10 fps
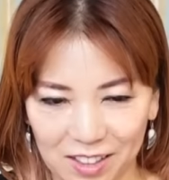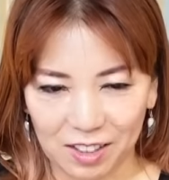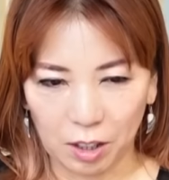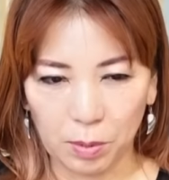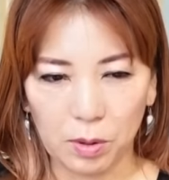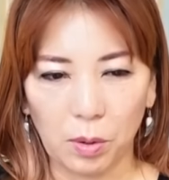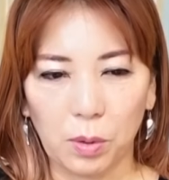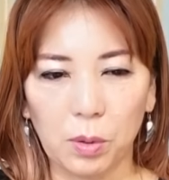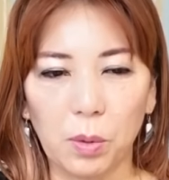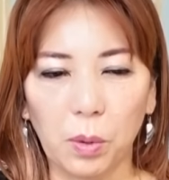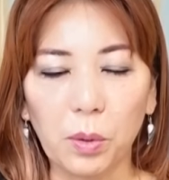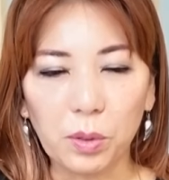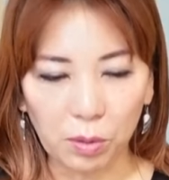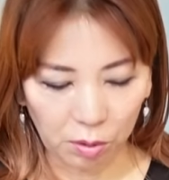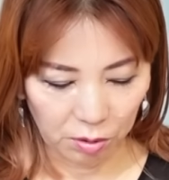自分のことを
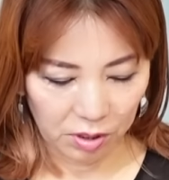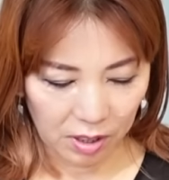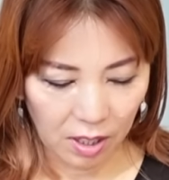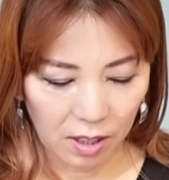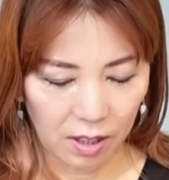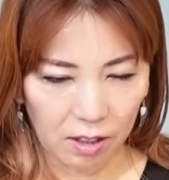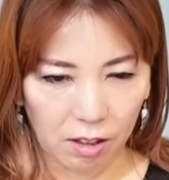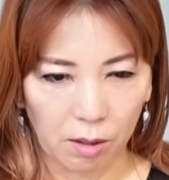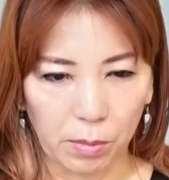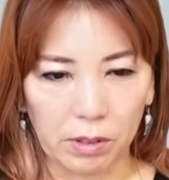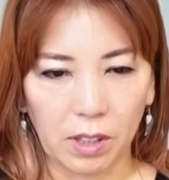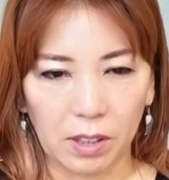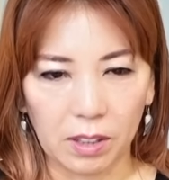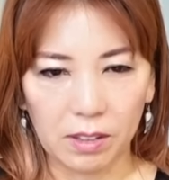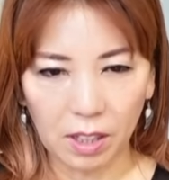コントロールしてうまくやっ
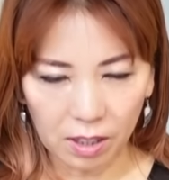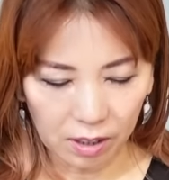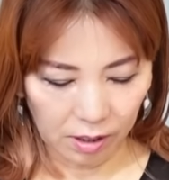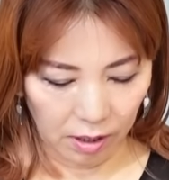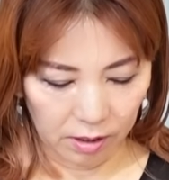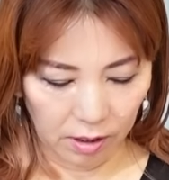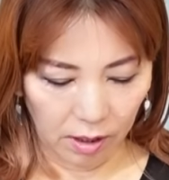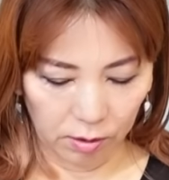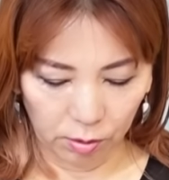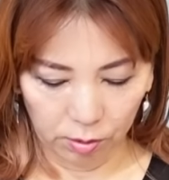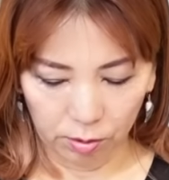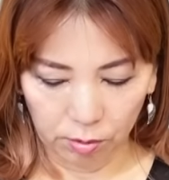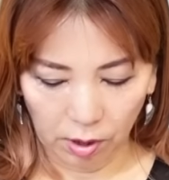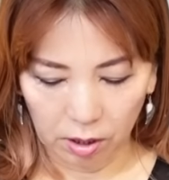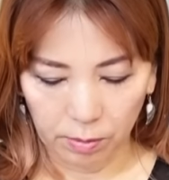てるなって感じがすご
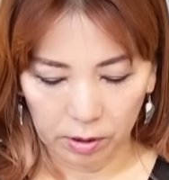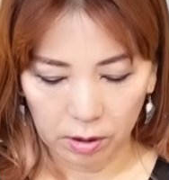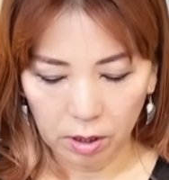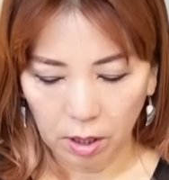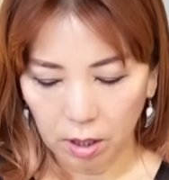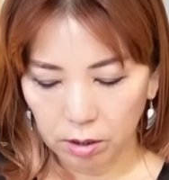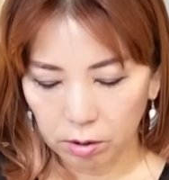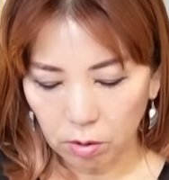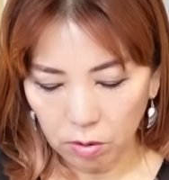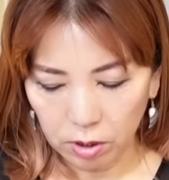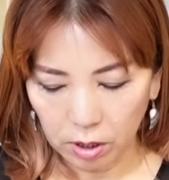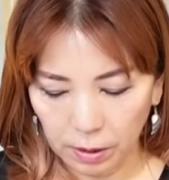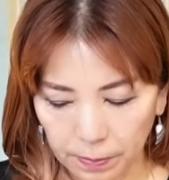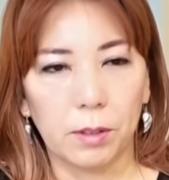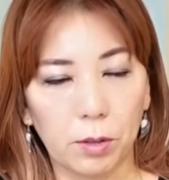くあります。ただ少
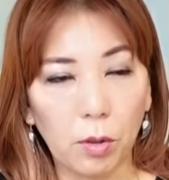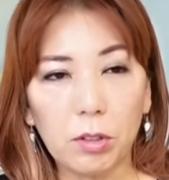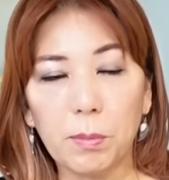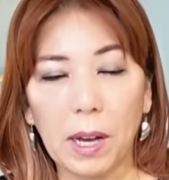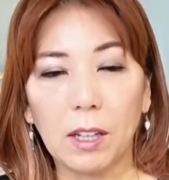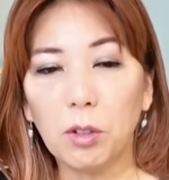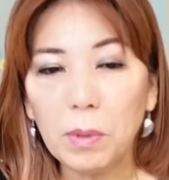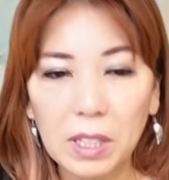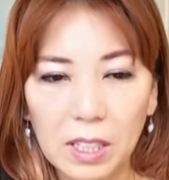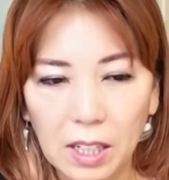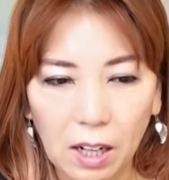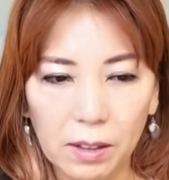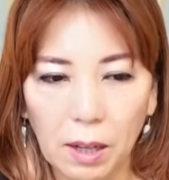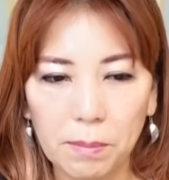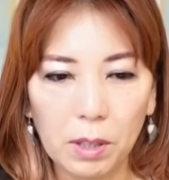しすごく前のめりに
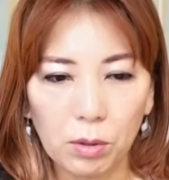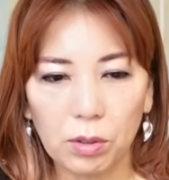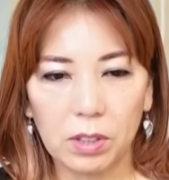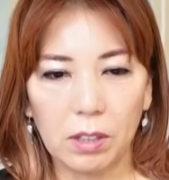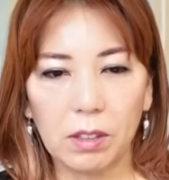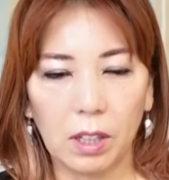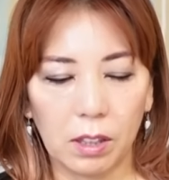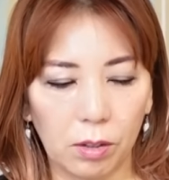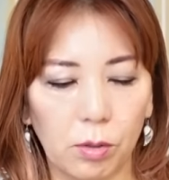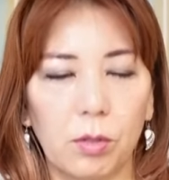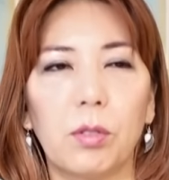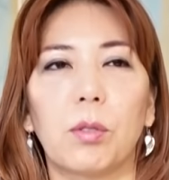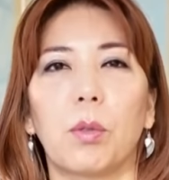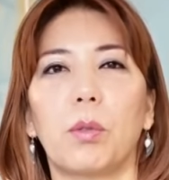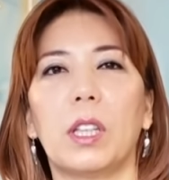頑張ろうとしてるかっていうと、ちょっ
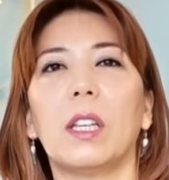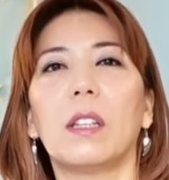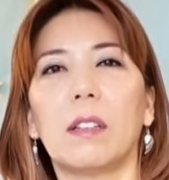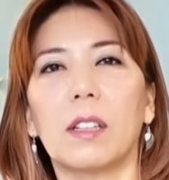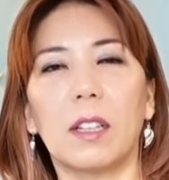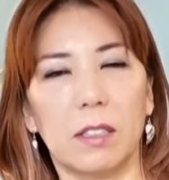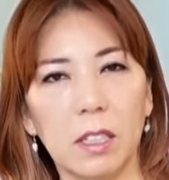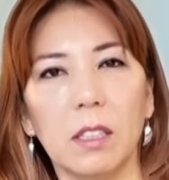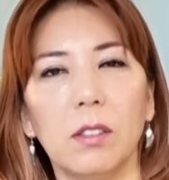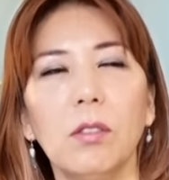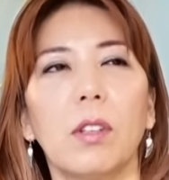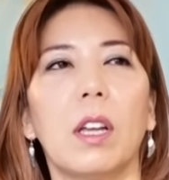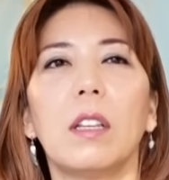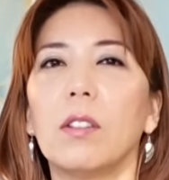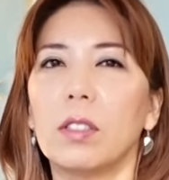とこう引いてる感じ、ちょっと
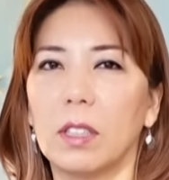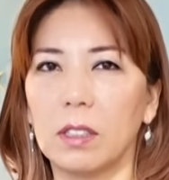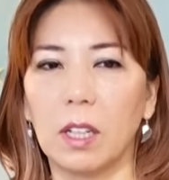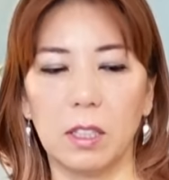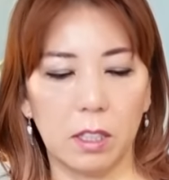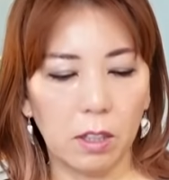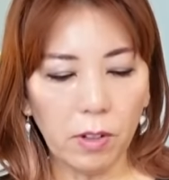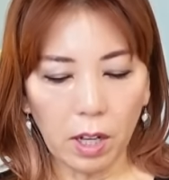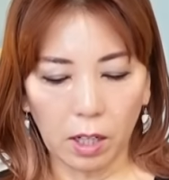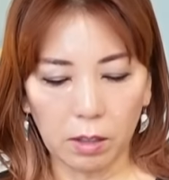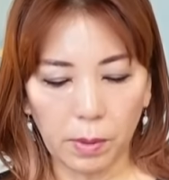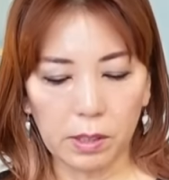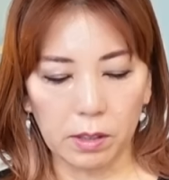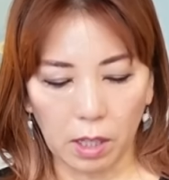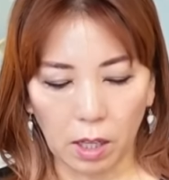遠慮してる感じではありま
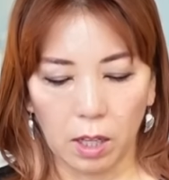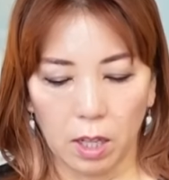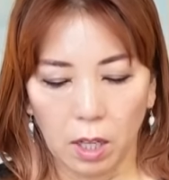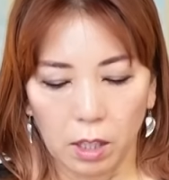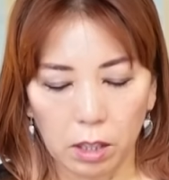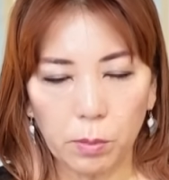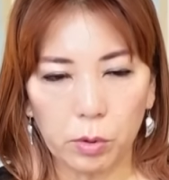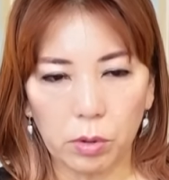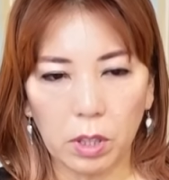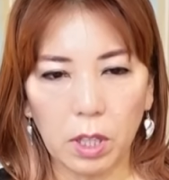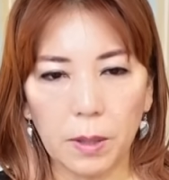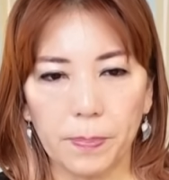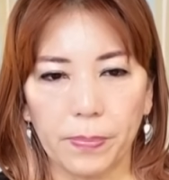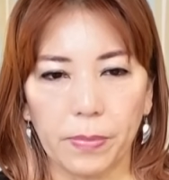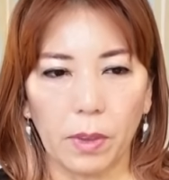すが、でもそれで
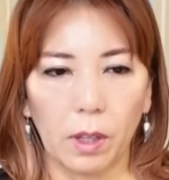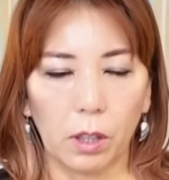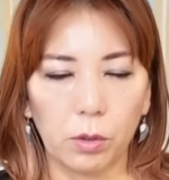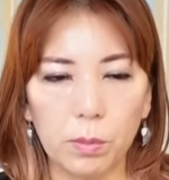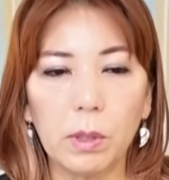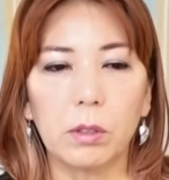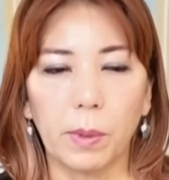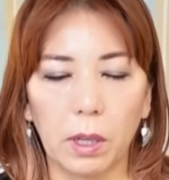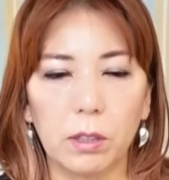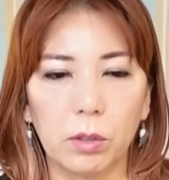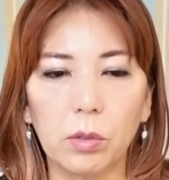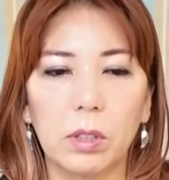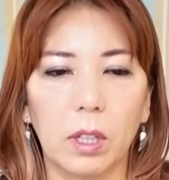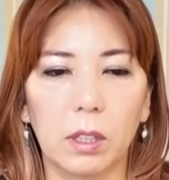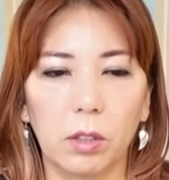うまくバランス取っ
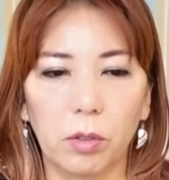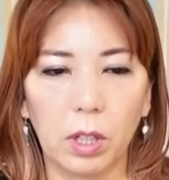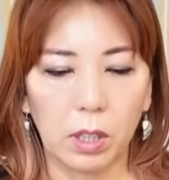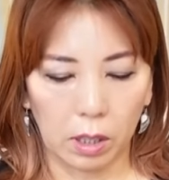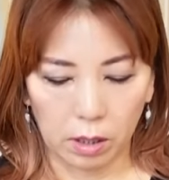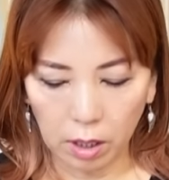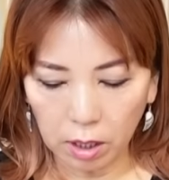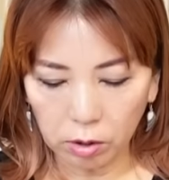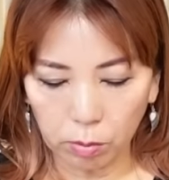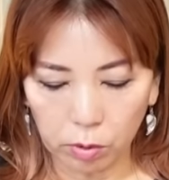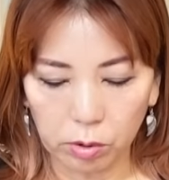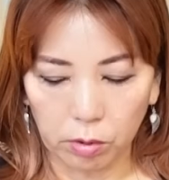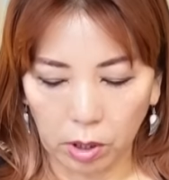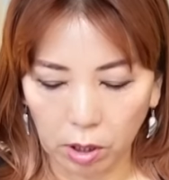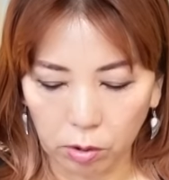てやってこられたんだなと思う
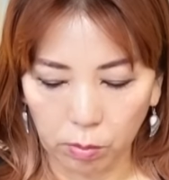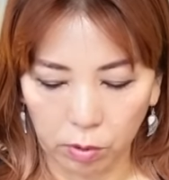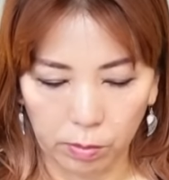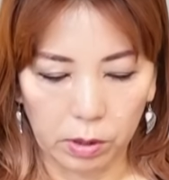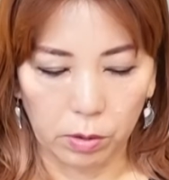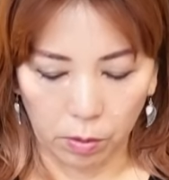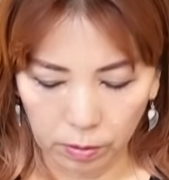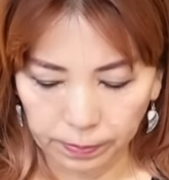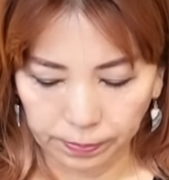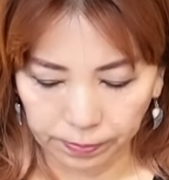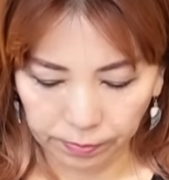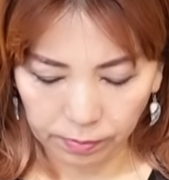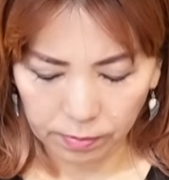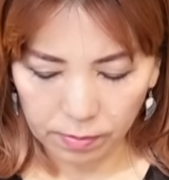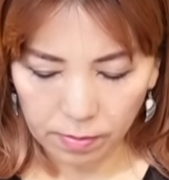のでいいと思いますよ。
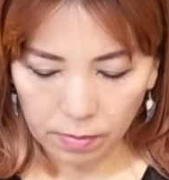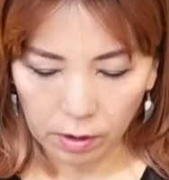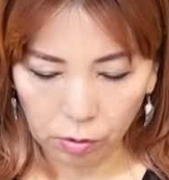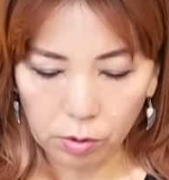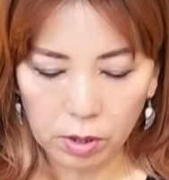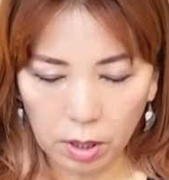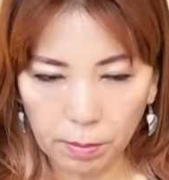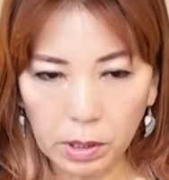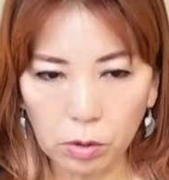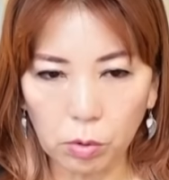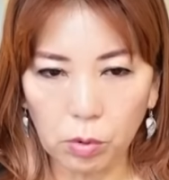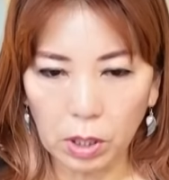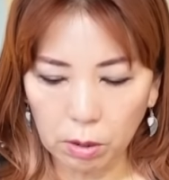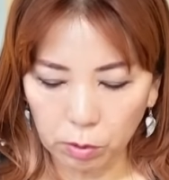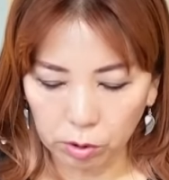そしてまだここ
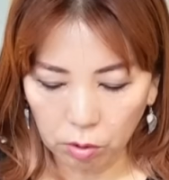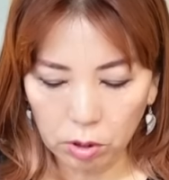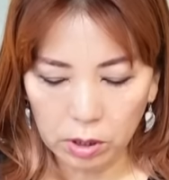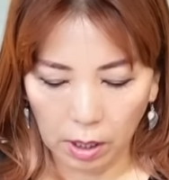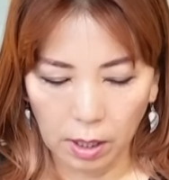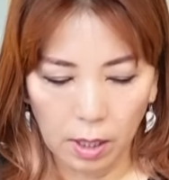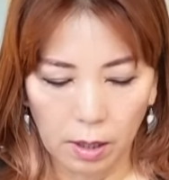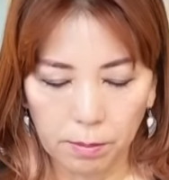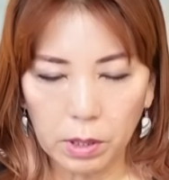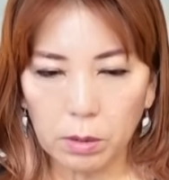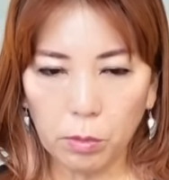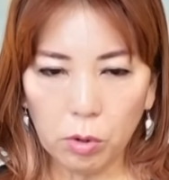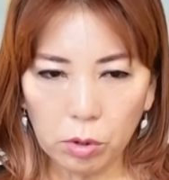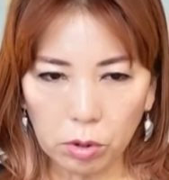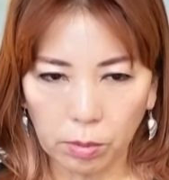からも少しね、まだ
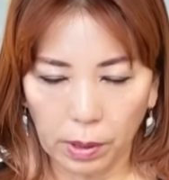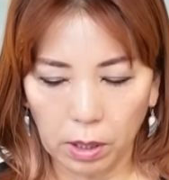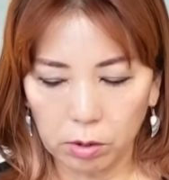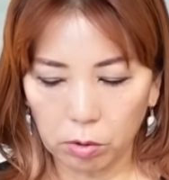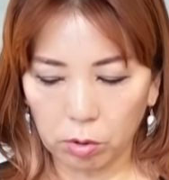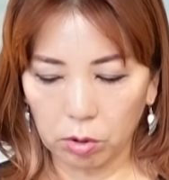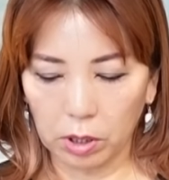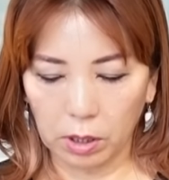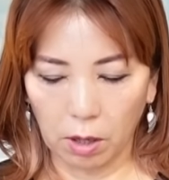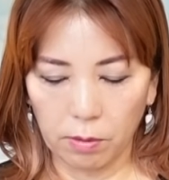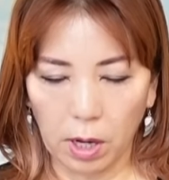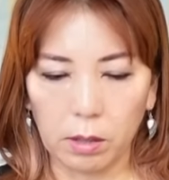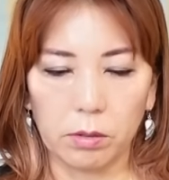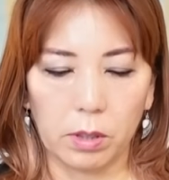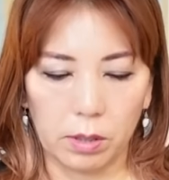もうちょっとバランスを取る期間はあ
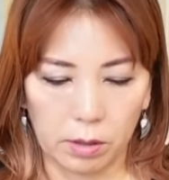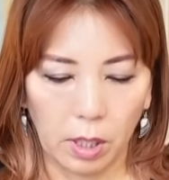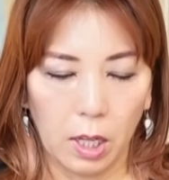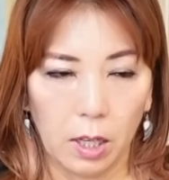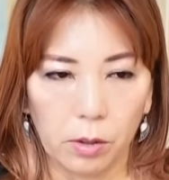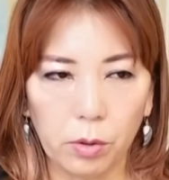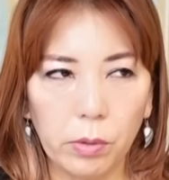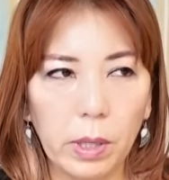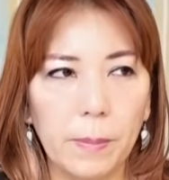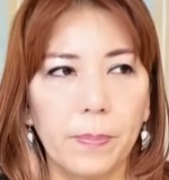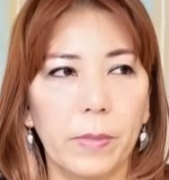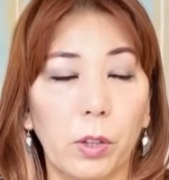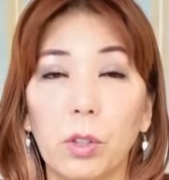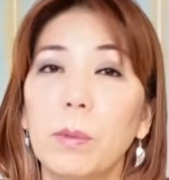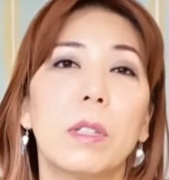るんです。これは
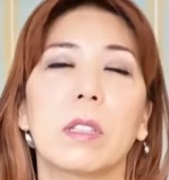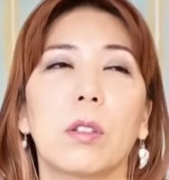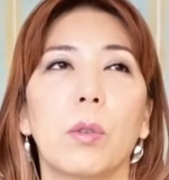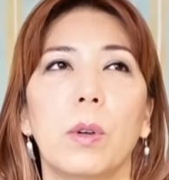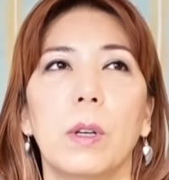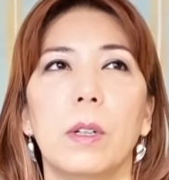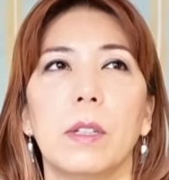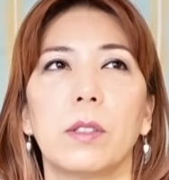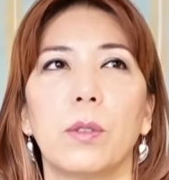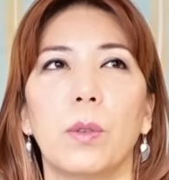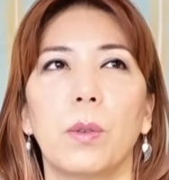例えばですけど、風